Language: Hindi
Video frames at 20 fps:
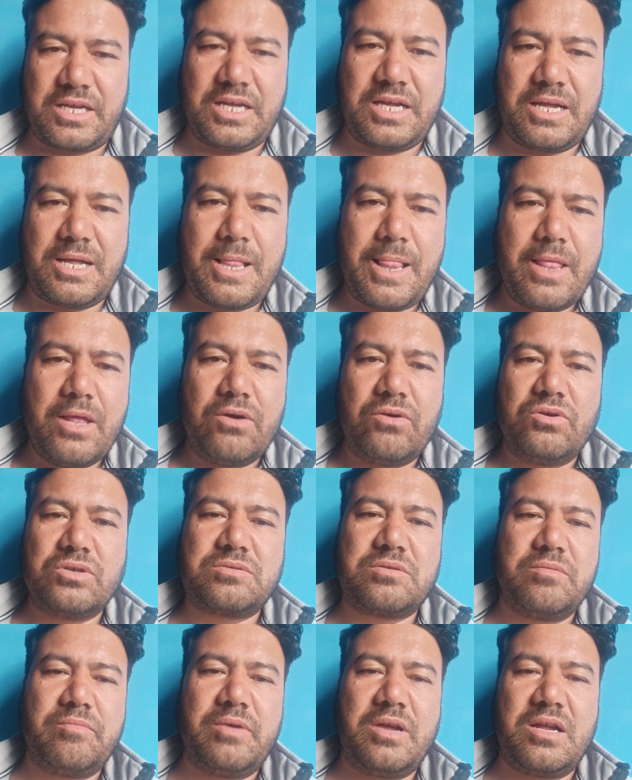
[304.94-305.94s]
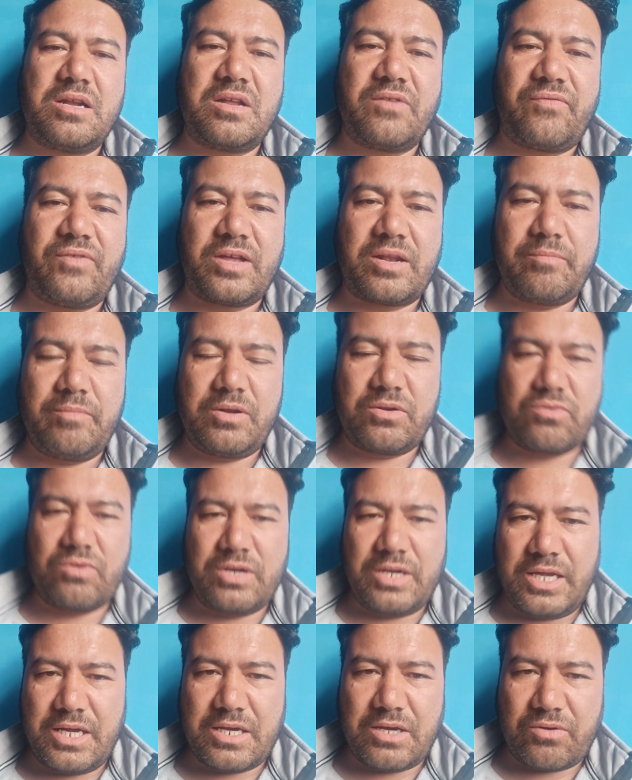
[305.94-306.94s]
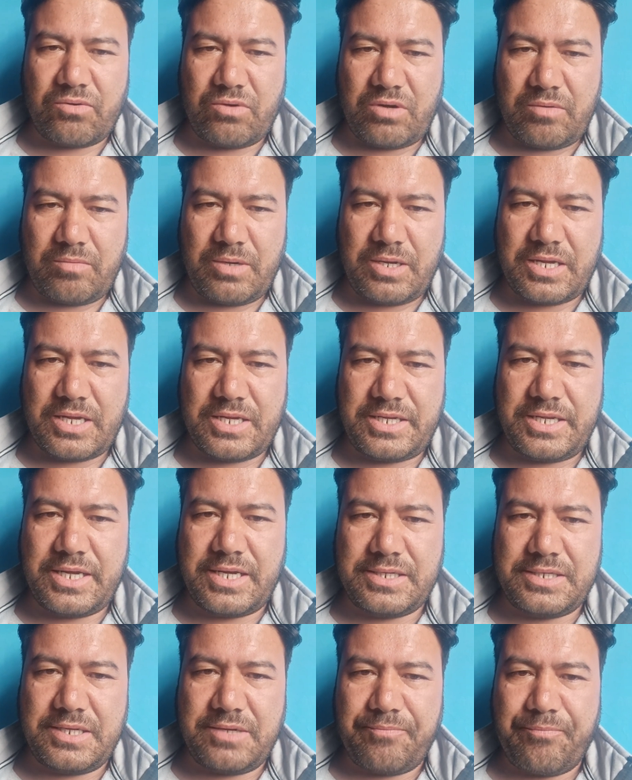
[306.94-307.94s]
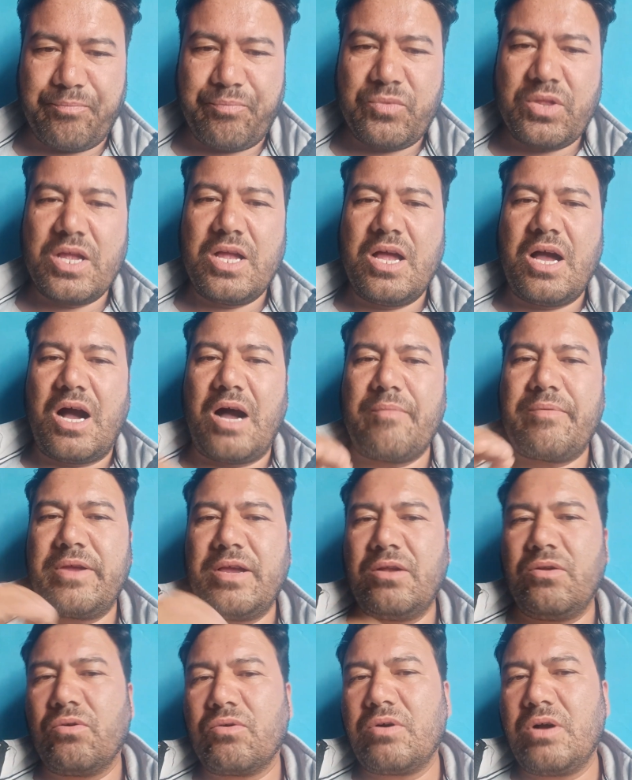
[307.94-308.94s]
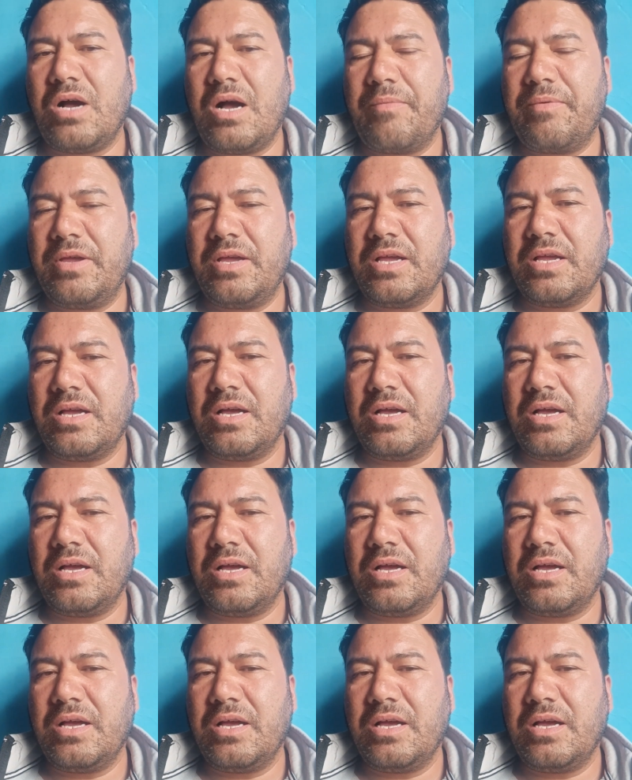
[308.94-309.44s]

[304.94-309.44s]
किया है उस पर मैं इंटरफेयर बिल्कुल नहीं करूँगा बोल के ठीक है जी अब ये लोग अभी